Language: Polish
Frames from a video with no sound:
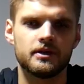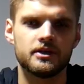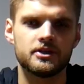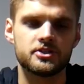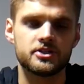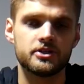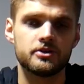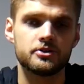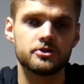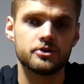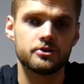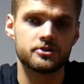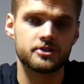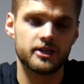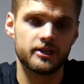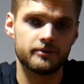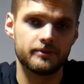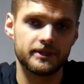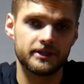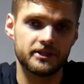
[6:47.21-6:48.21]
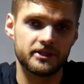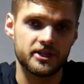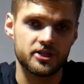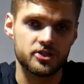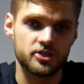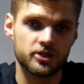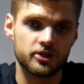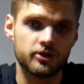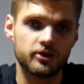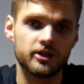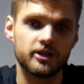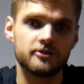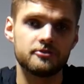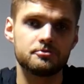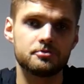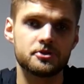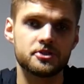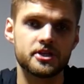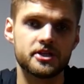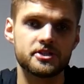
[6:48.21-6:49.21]
Jeżeli chodzi o segment naszych kolan
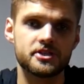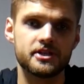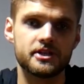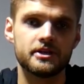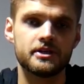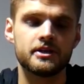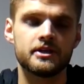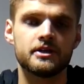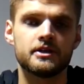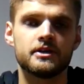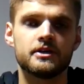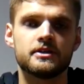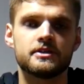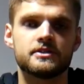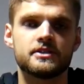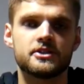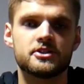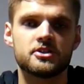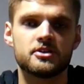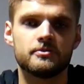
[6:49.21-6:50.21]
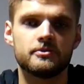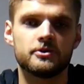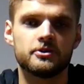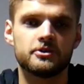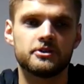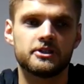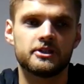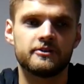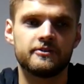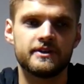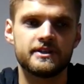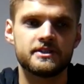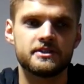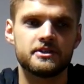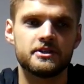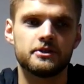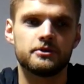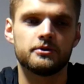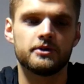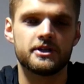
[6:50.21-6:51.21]
w przysiadzie, zaczniemy od
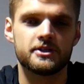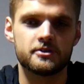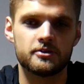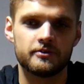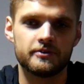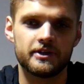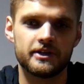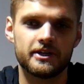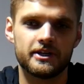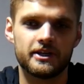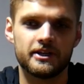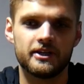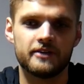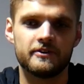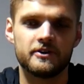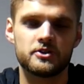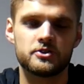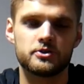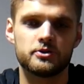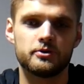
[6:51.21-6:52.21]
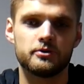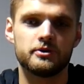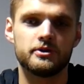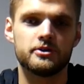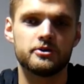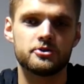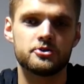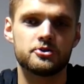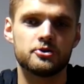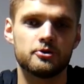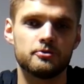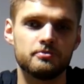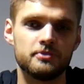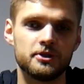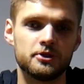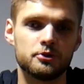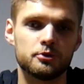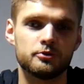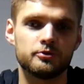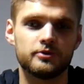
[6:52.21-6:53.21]
kwestii, która jest owiana największą ilością
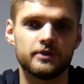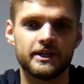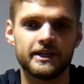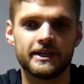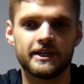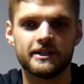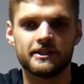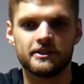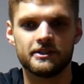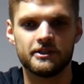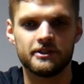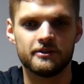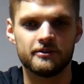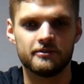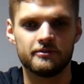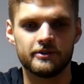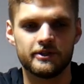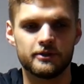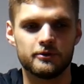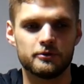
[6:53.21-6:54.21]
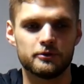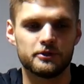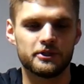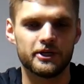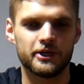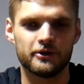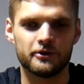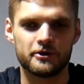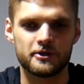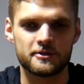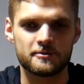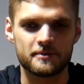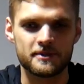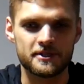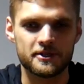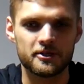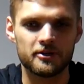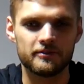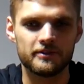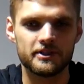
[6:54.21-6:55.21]
mitów, legend i wielu teorii
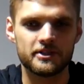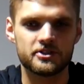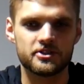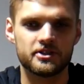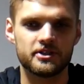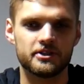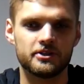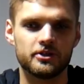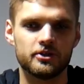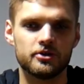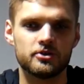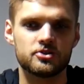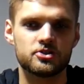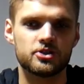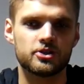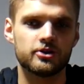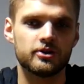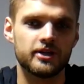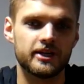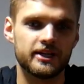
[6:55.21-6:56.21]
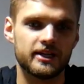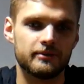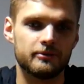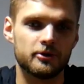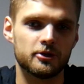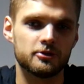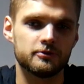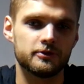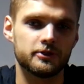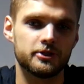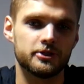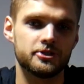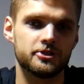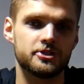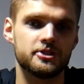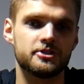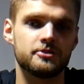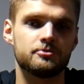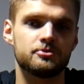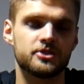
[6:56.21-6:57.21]
spiskowych, czyli to, czy kolana mogą
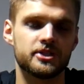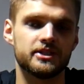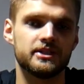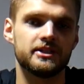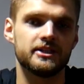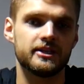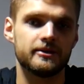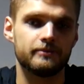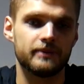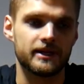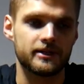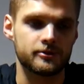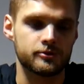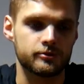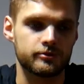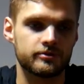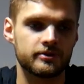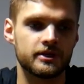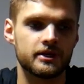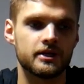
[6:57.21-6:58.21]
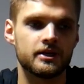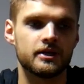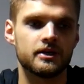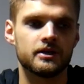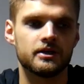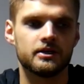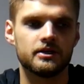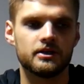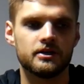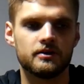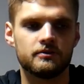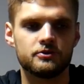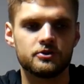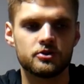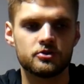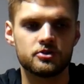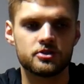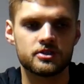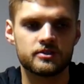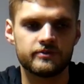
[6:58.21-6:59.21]
wychodzić przed linię palców. E,
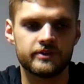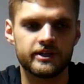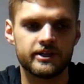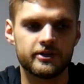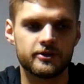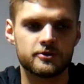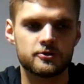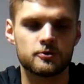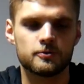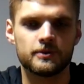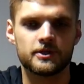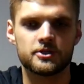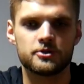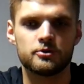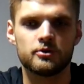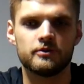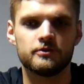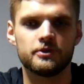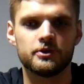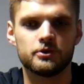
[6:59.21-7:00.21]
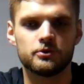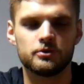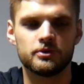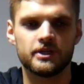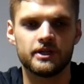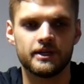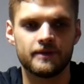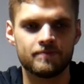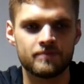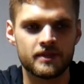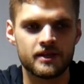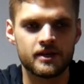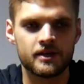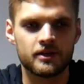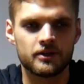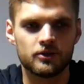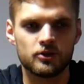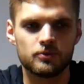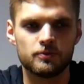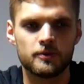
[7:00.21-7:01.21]
wciąż jest wiele osób na siłowni, które
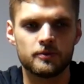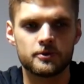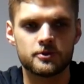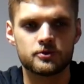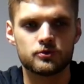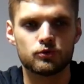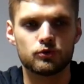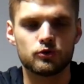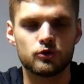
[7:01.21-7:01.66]
no, po prostu